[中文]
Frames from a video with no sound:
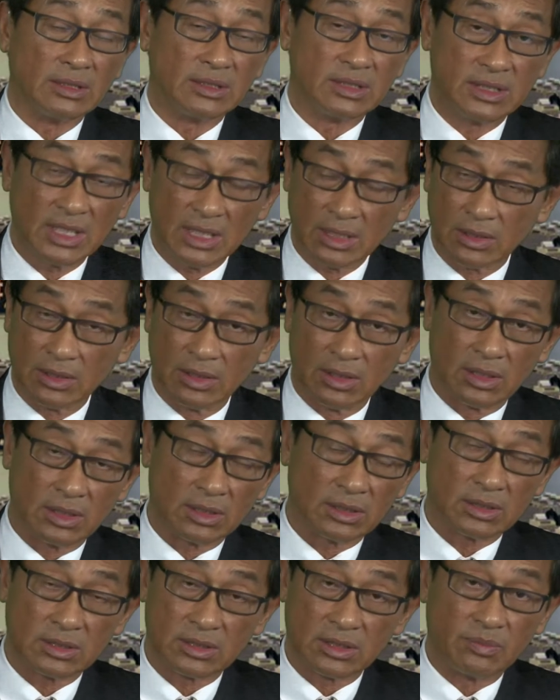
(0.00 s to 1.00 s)
这
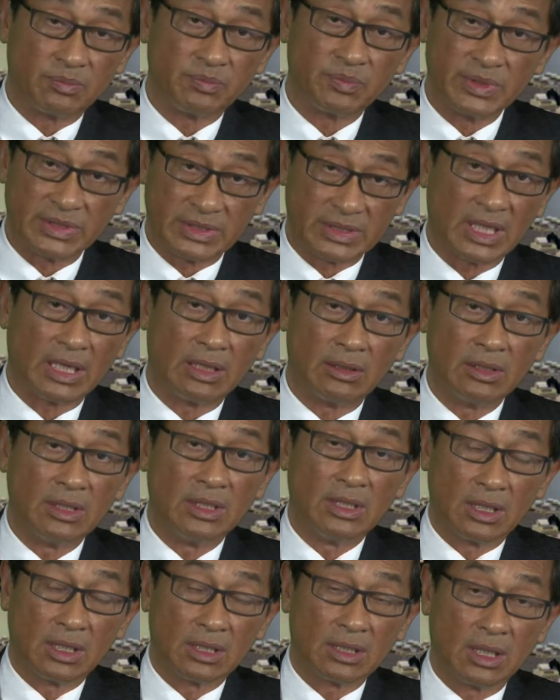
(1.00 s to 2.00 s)
个就比较
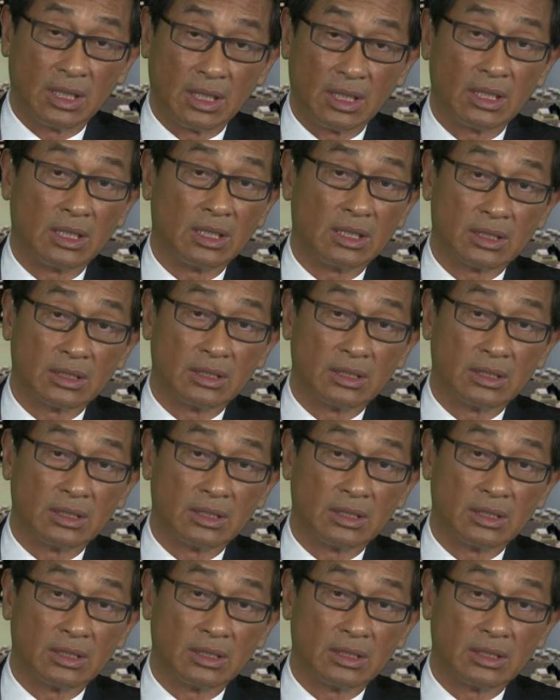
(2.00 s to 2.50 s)
呃